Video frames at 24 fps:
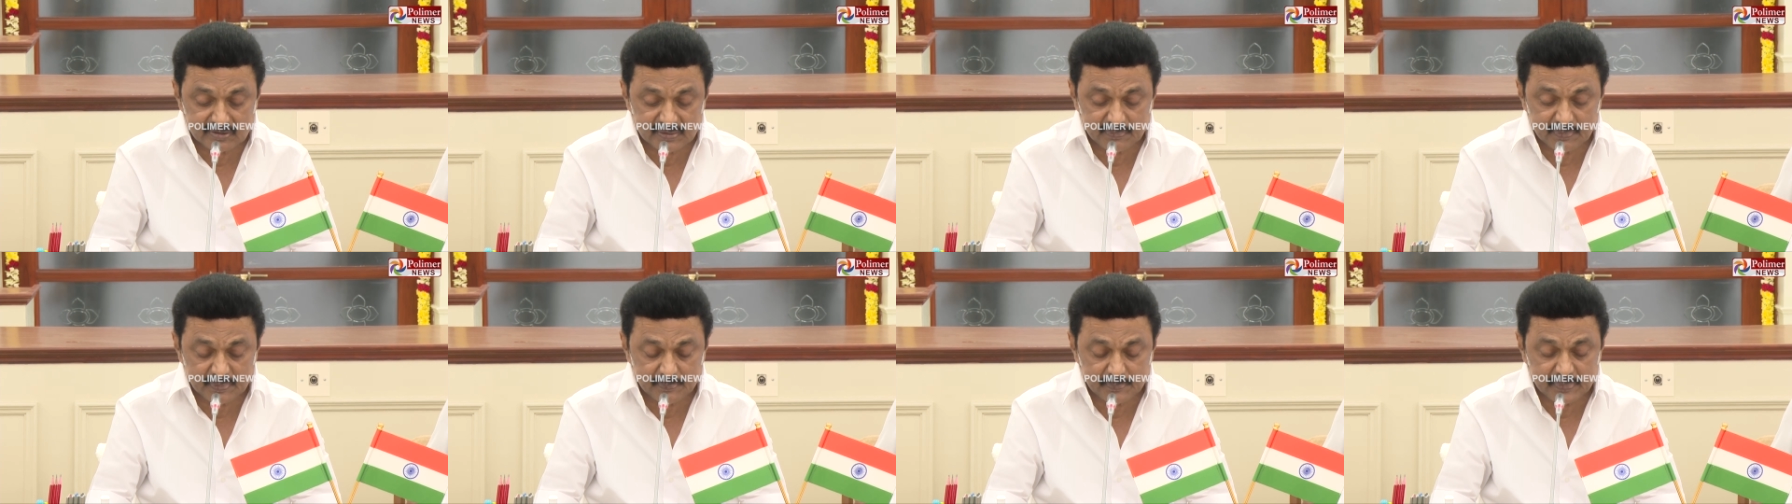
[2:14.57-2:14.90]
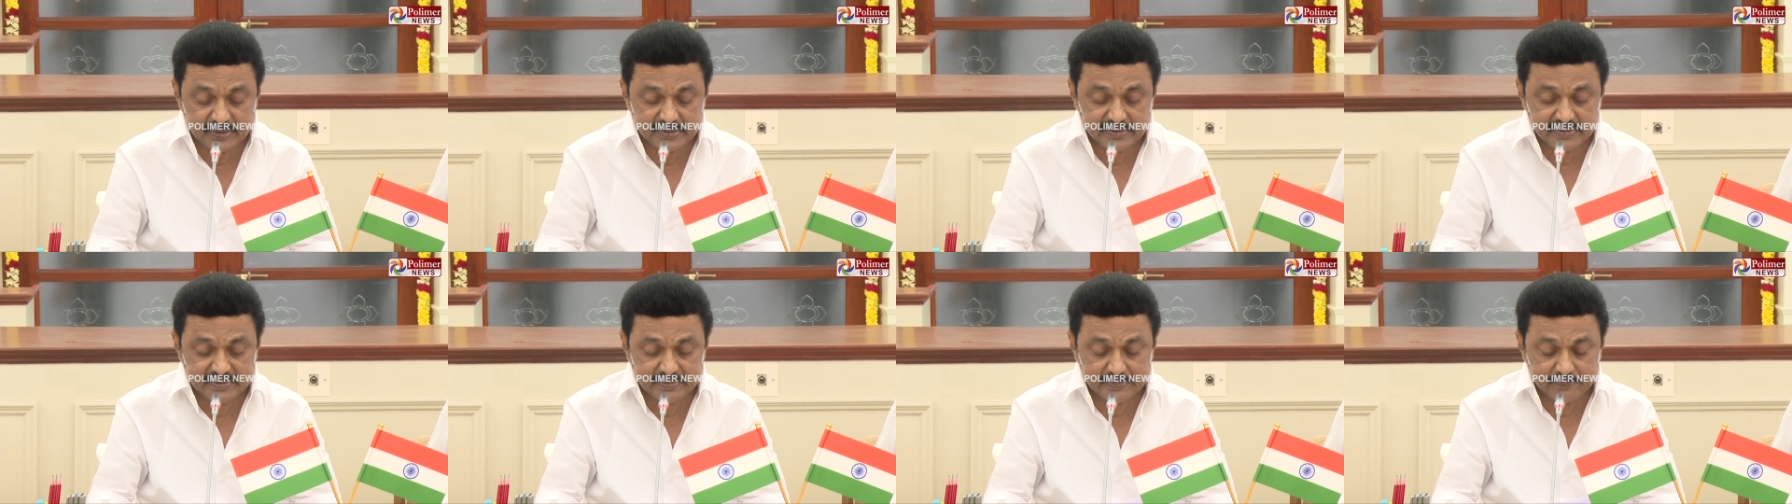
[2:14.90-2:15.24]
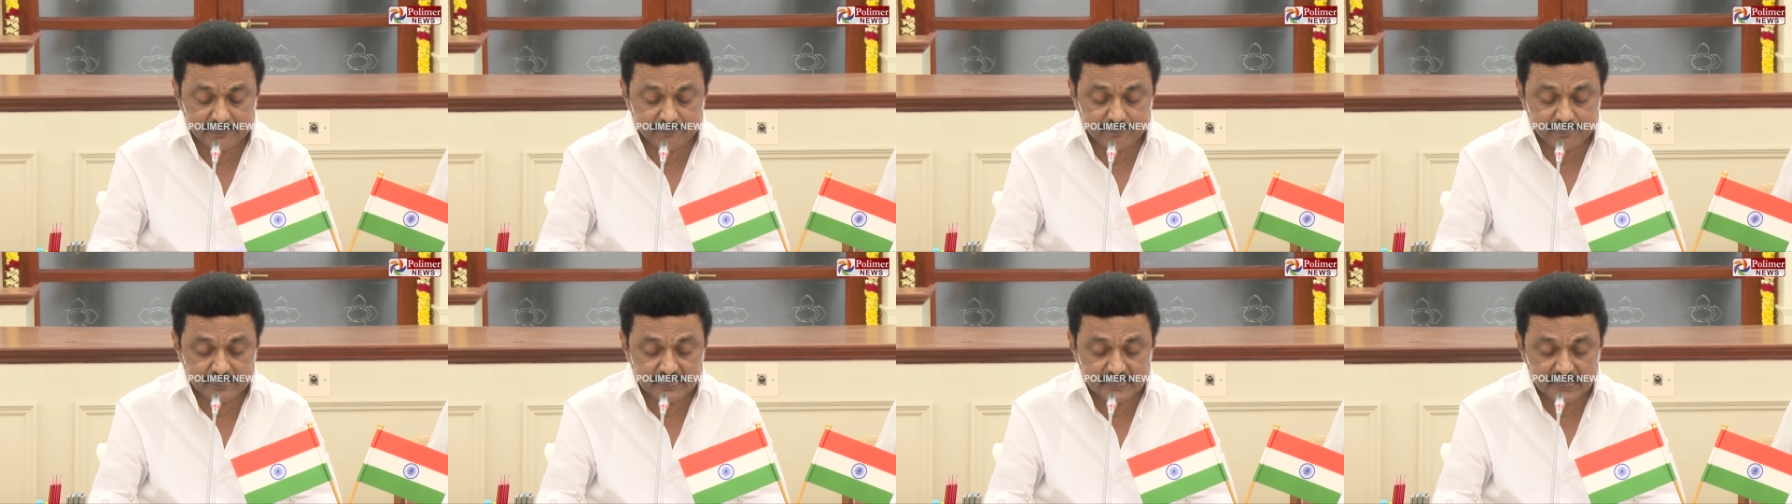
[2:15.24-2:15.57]
திருத்தம்
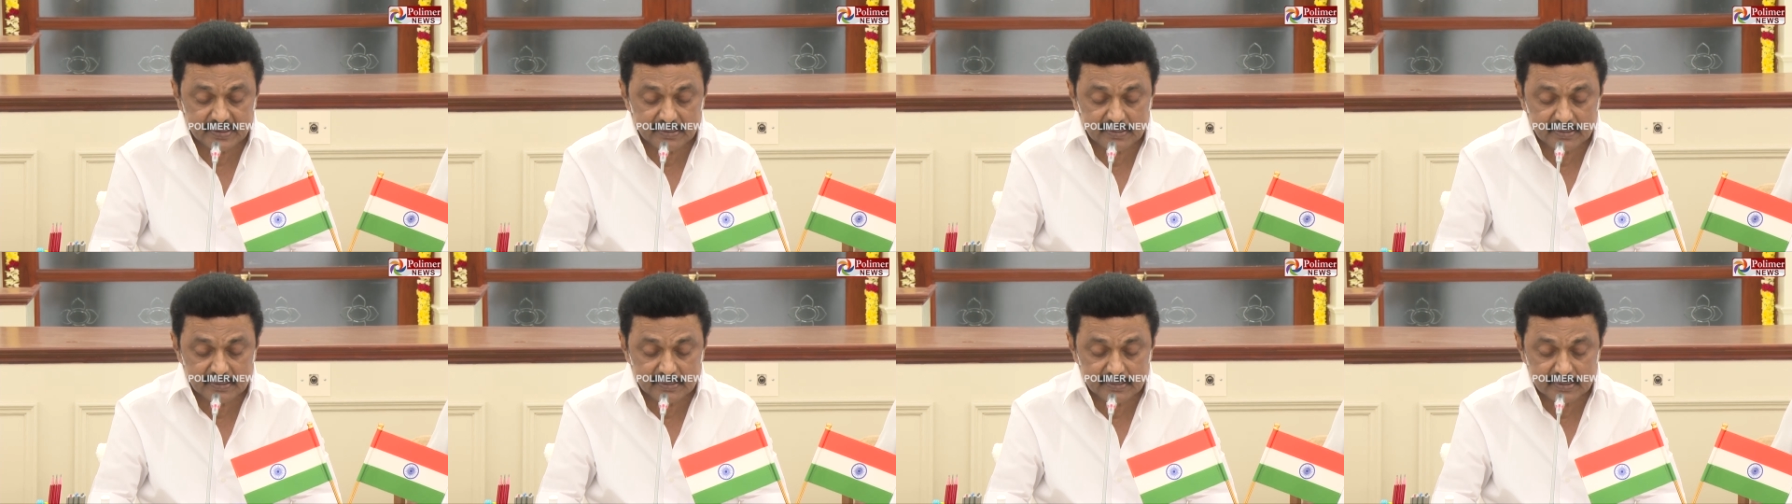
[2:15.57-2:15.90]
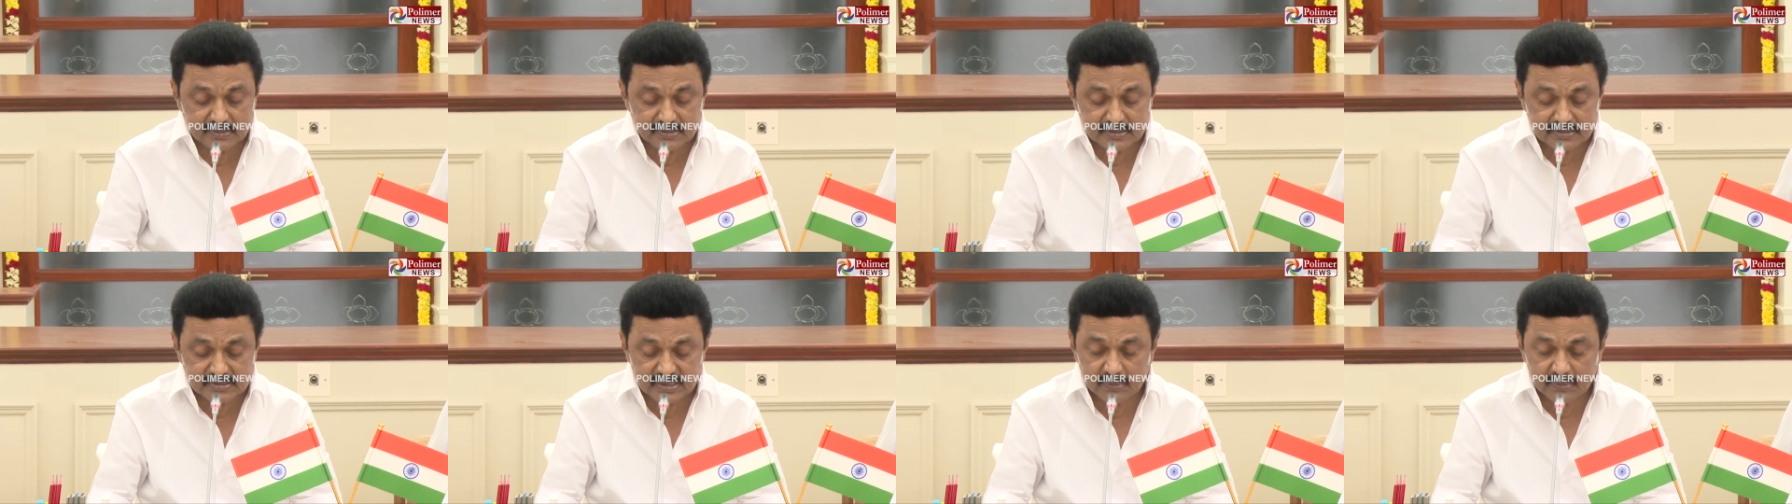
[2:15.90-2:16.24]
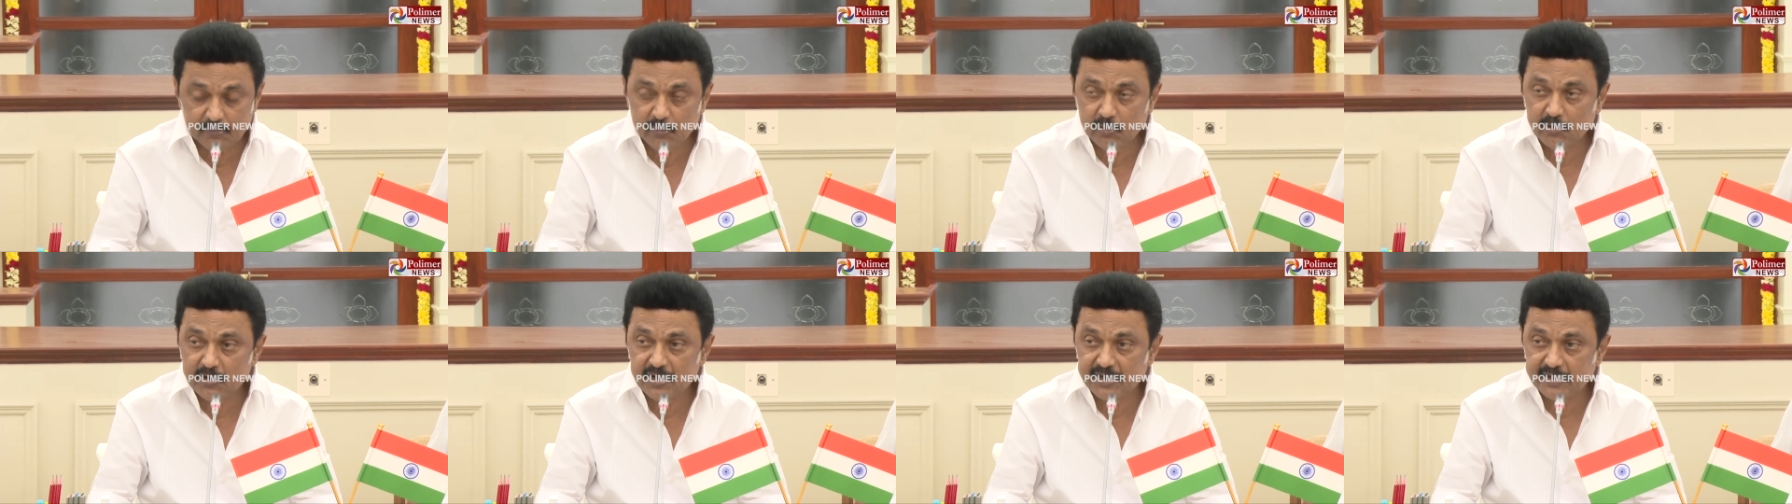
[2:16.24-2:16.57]
என்பது
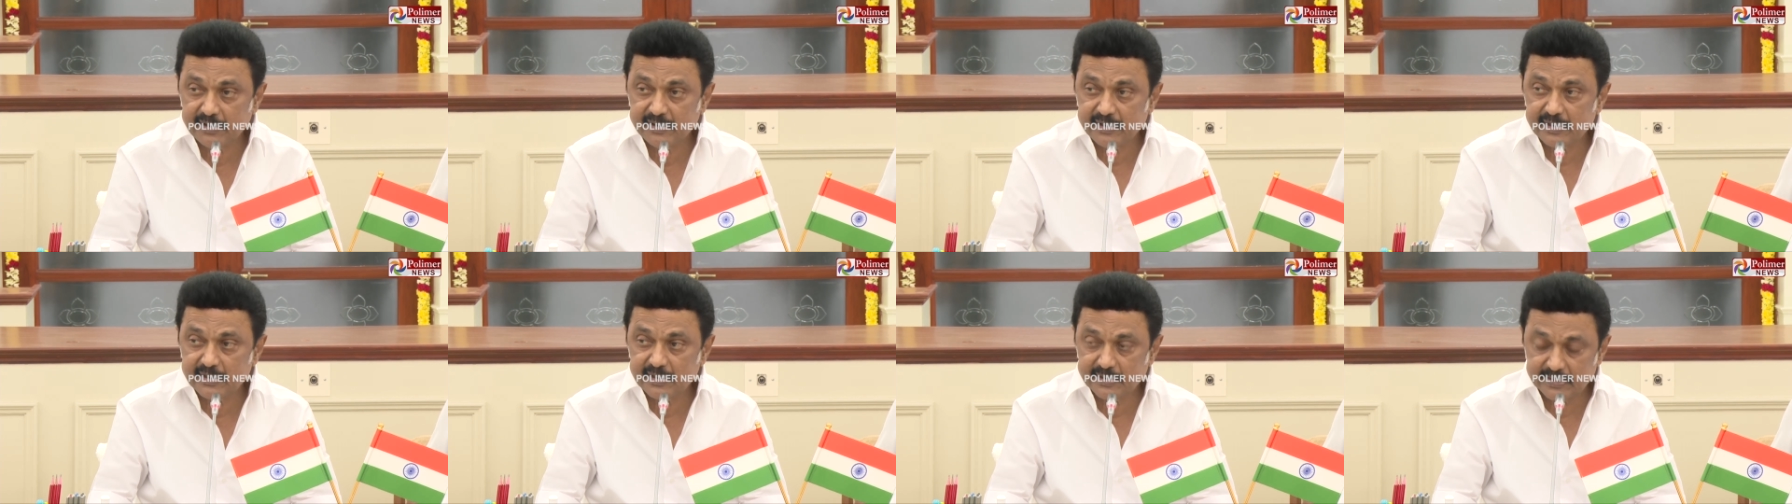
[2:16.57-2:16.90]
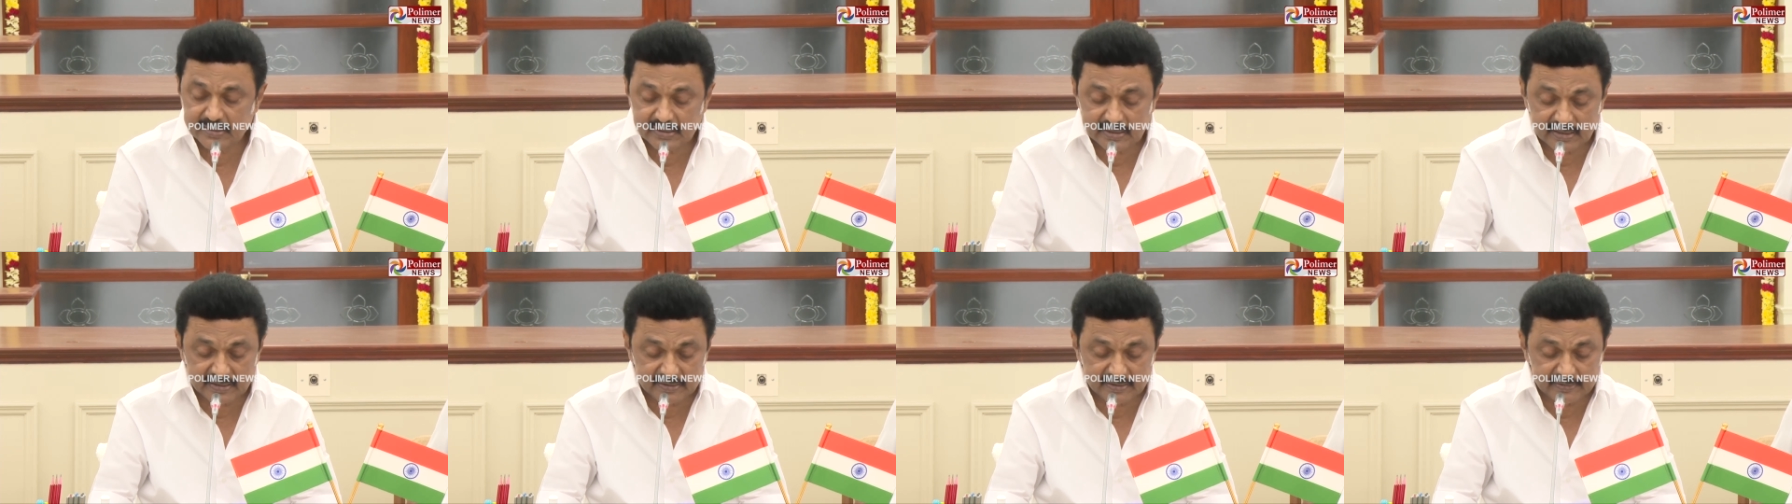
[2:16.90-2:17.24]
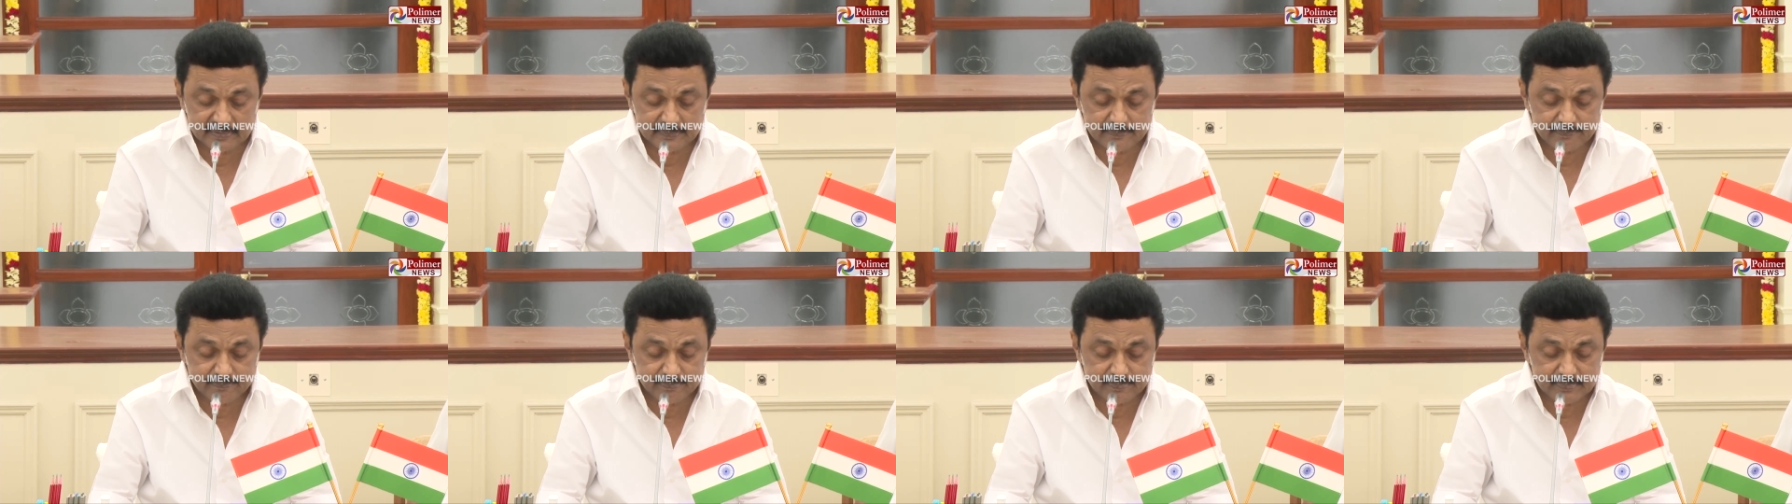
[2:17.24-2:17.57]
சமூக நிதிக்கு
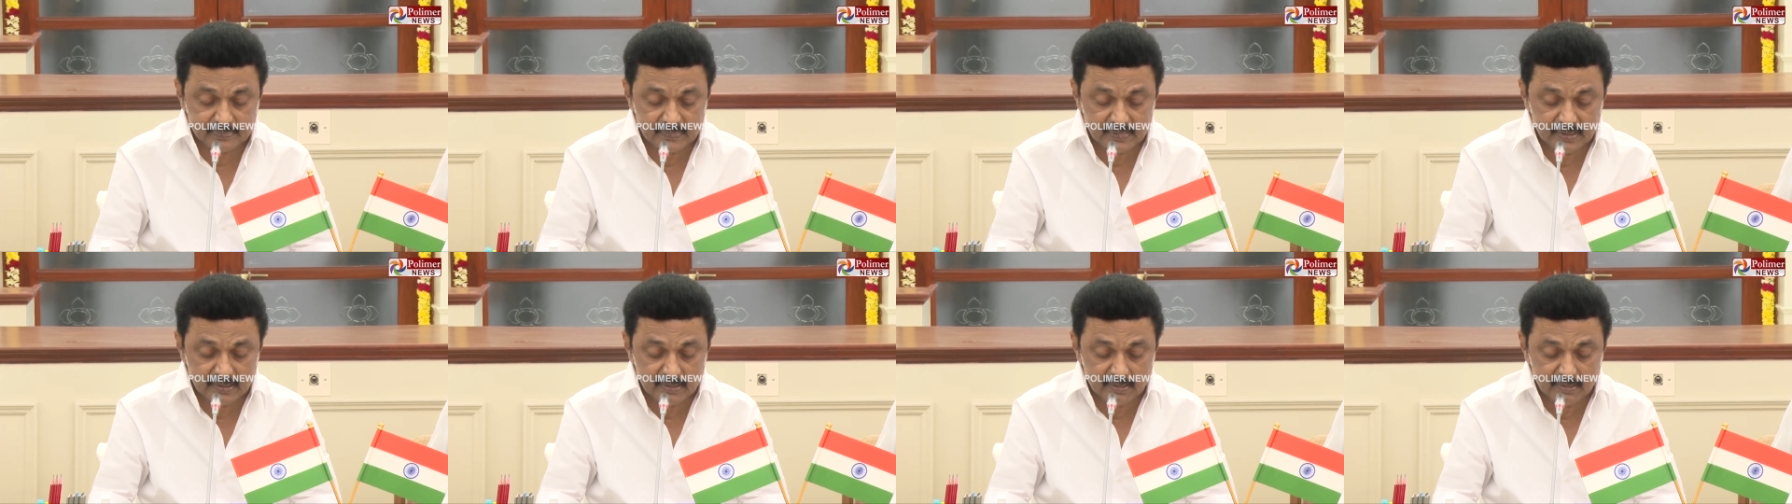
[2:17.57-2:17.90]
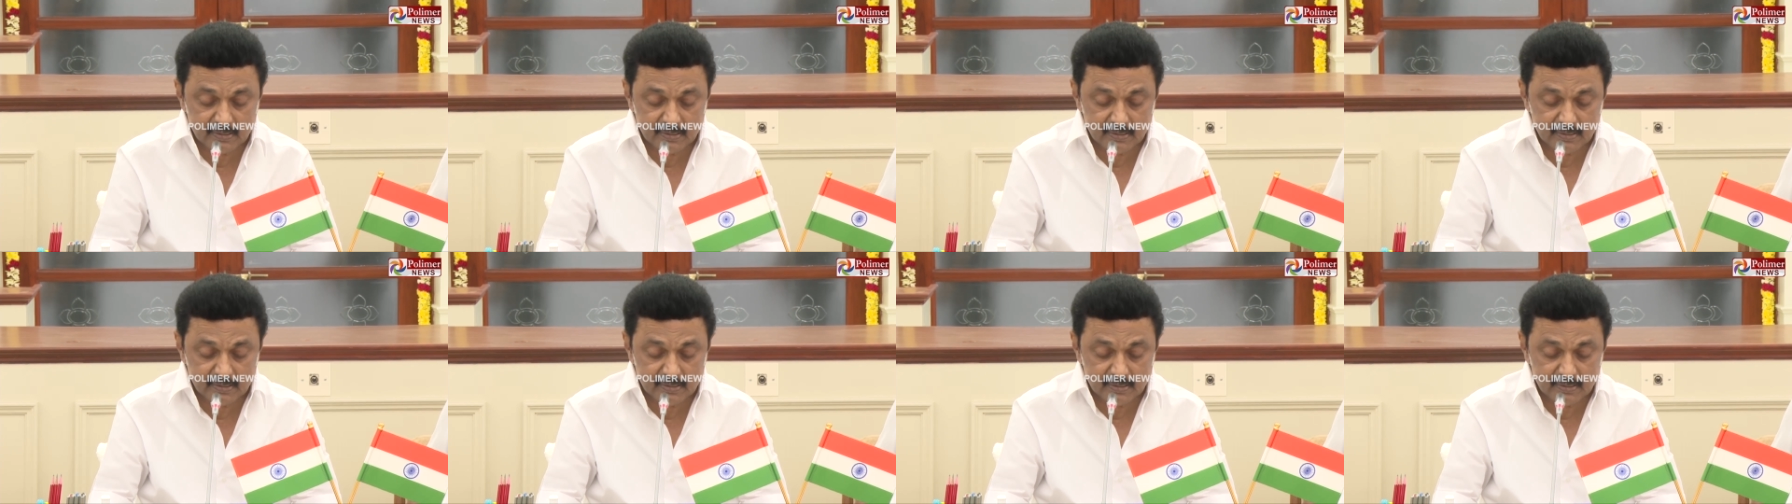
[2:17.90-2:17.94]
எதிரானது